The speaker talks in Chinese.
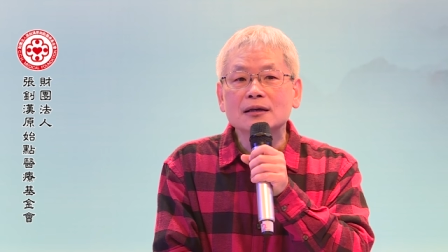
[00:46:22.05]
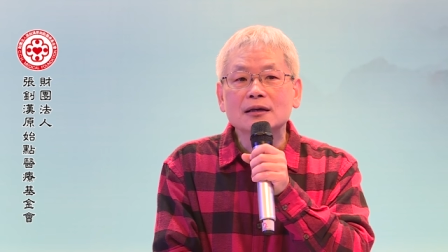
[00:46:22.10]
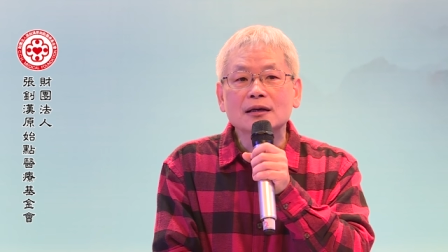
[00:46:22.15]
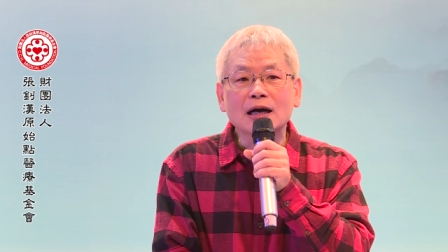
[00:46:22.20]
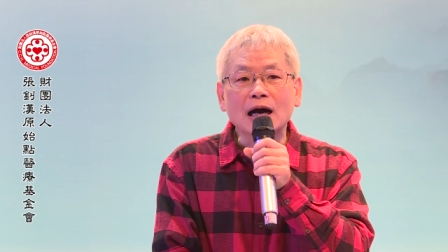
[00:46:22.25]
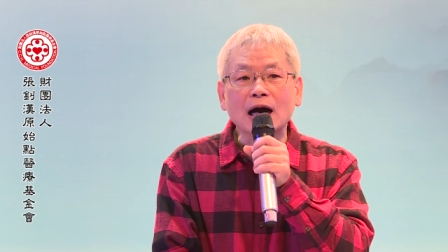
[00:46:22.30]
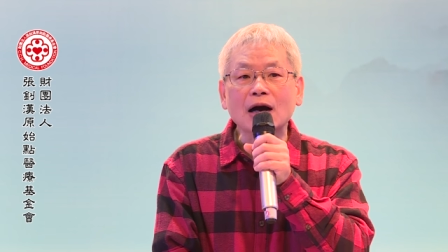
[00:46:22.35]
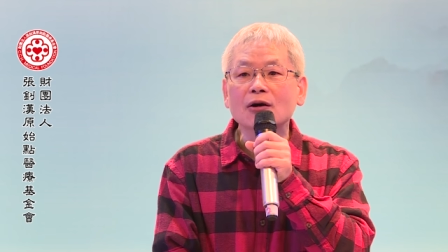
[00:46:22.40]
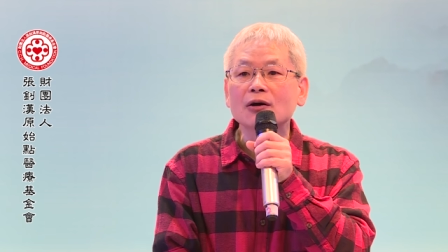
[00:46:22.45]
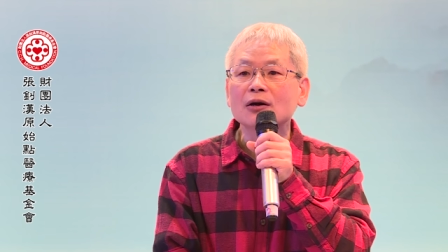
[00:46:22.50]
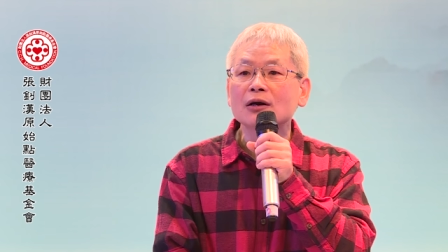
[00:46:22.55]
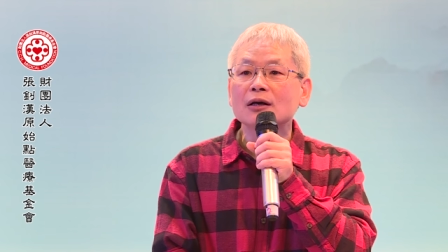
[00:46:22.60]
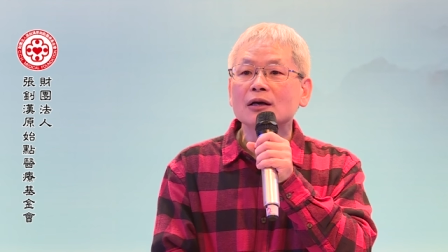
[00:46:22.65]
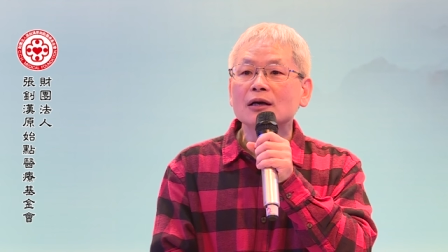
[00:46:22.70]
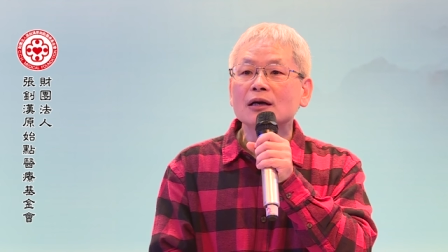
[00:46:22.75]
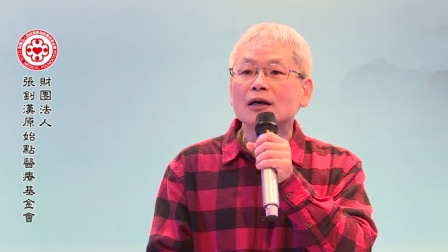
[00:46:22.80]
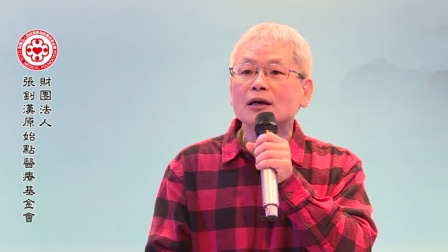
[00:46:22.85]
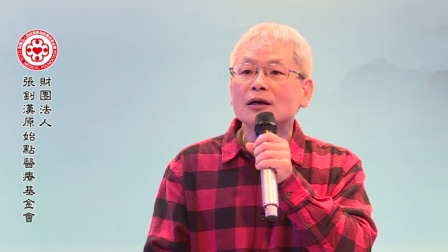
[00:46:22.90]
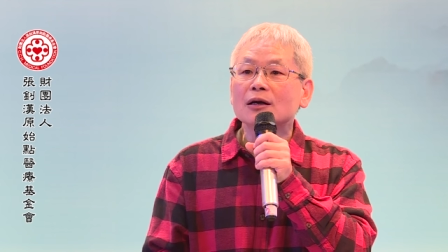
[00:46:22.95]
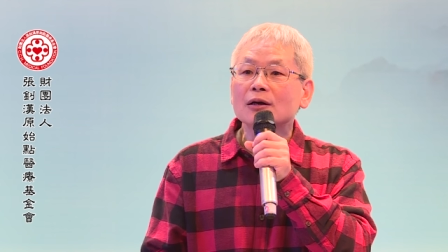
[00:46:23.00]
好，
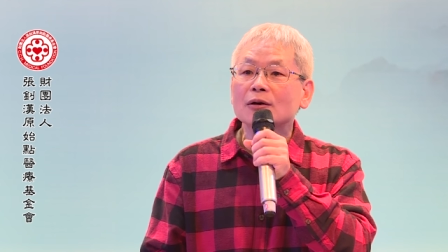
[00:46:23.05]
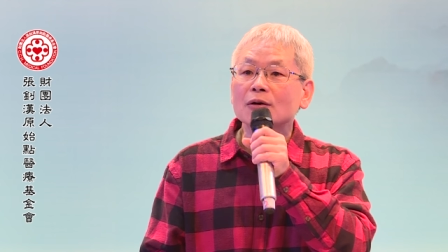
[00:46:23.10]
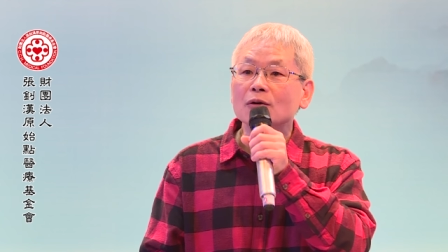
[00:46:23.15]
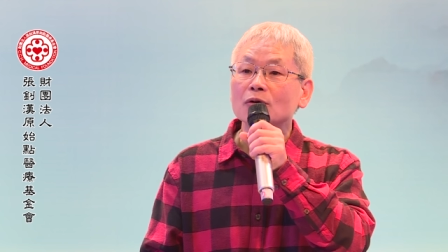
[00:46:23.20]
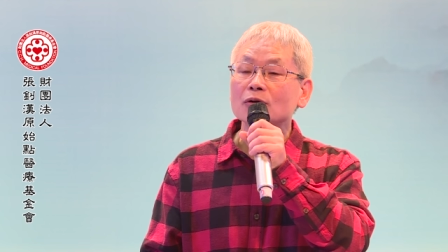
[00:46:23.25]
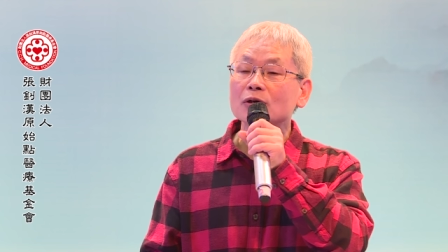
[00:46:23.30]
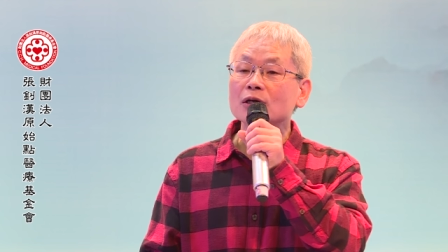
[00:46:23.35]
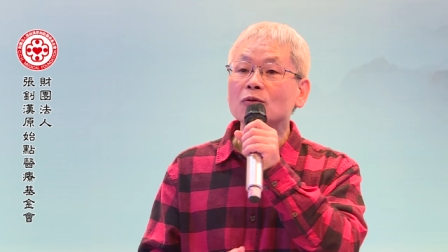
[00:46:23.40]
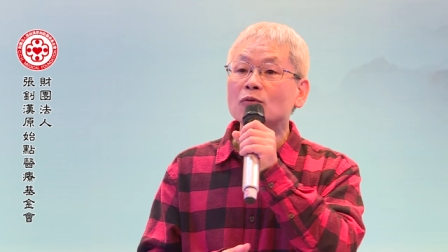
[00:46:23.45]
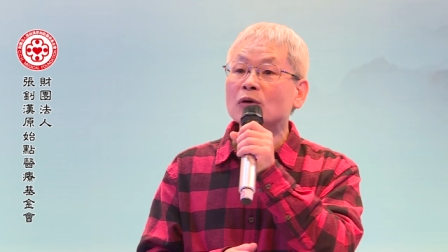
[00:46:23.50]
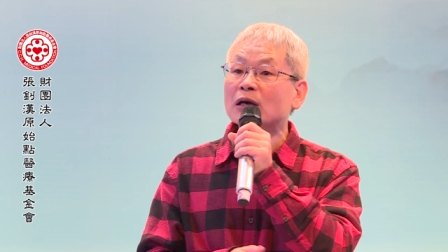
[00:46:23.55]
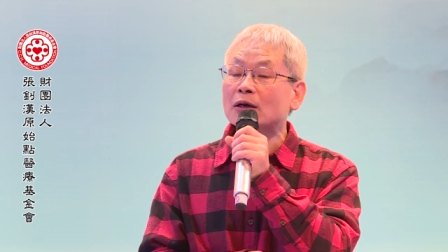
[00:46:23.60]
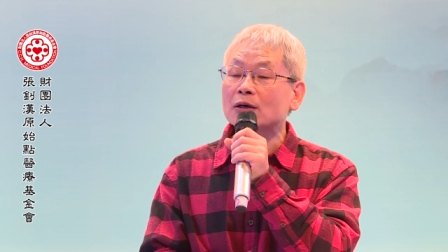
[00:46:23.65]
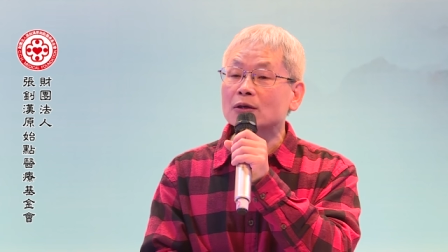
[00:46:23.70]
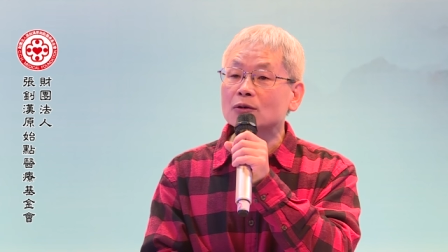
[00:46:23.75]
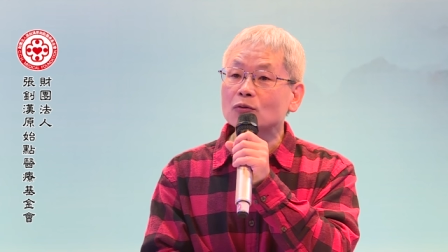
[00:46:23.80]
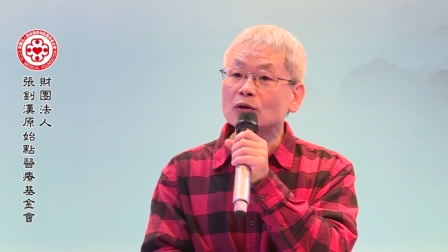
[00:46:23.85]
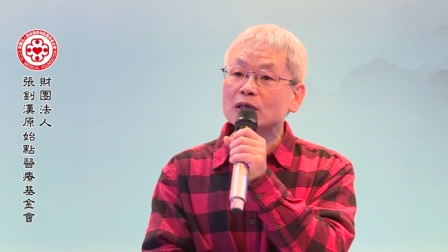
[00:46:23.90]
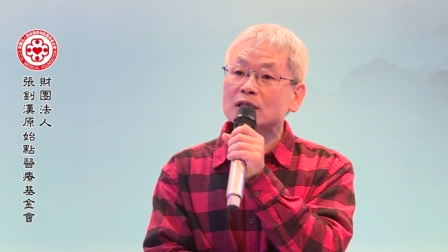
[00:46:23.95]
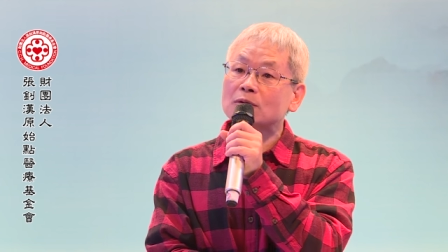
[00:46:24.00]
认为
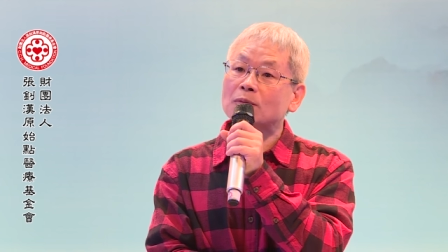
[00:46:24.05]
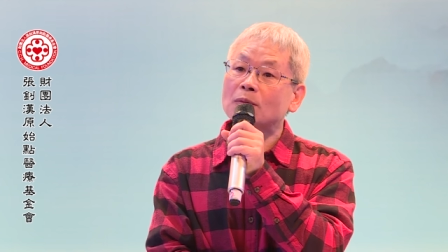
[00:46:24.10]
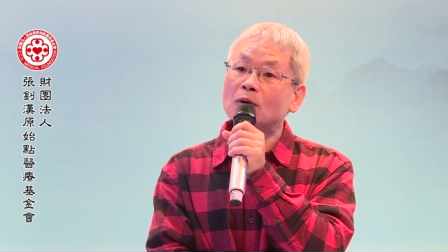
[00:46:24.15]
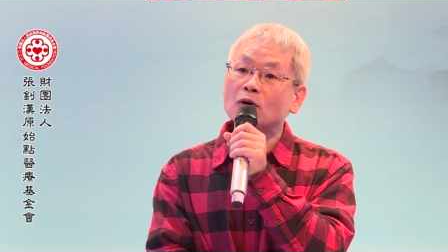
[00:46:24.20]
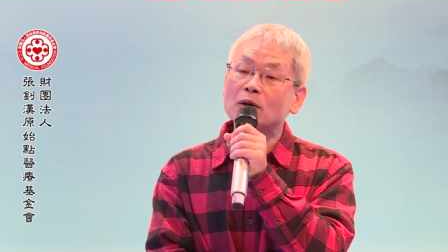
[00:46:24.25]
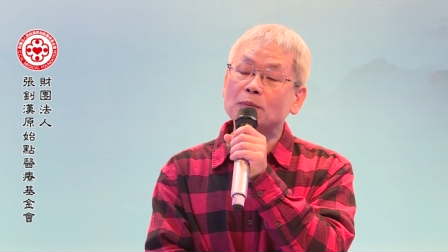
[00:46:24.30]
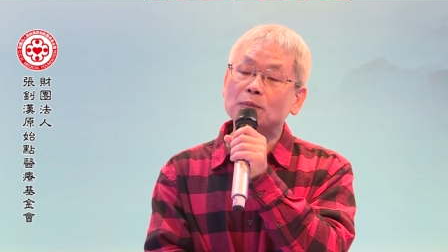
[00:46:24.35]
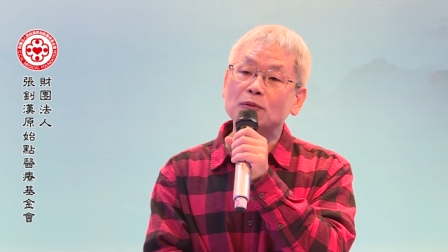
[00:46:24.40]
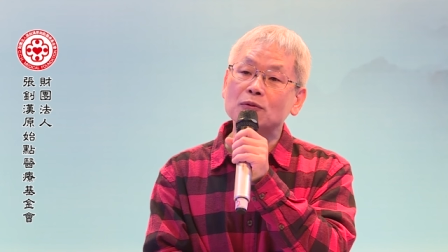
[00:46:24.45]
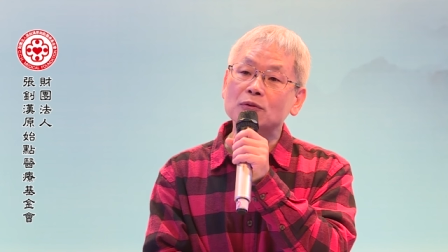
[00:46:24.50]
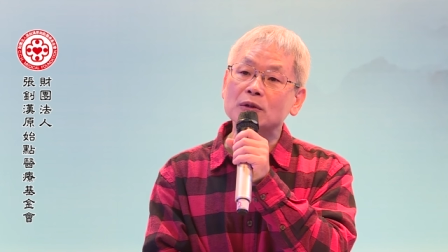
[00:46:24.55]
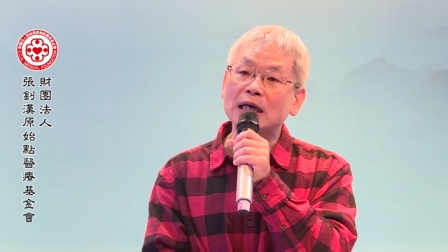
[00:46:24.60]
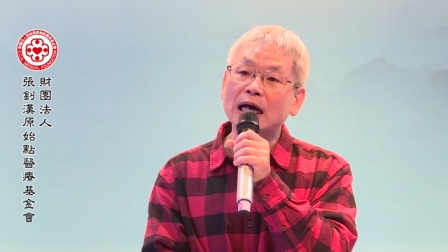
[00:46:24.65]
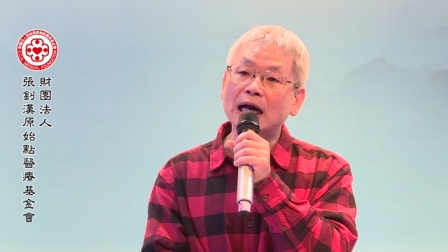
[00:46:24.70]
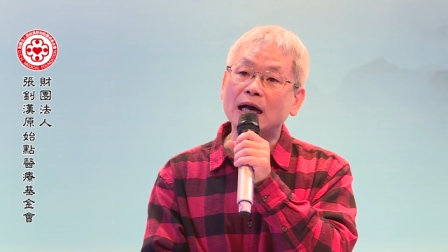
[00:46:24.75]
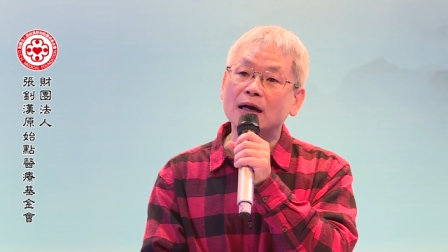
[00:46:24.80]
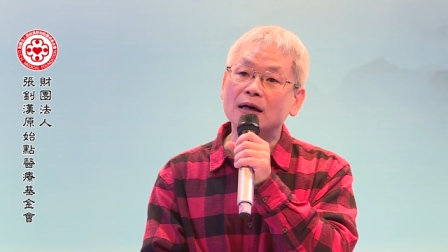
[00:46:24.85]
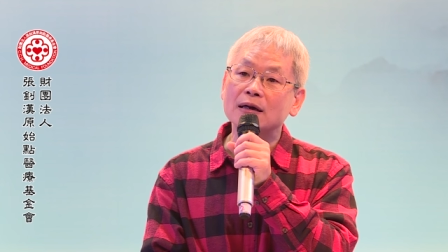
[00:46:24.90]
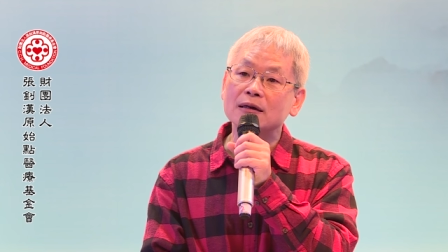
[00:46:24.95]
为什么会不一样？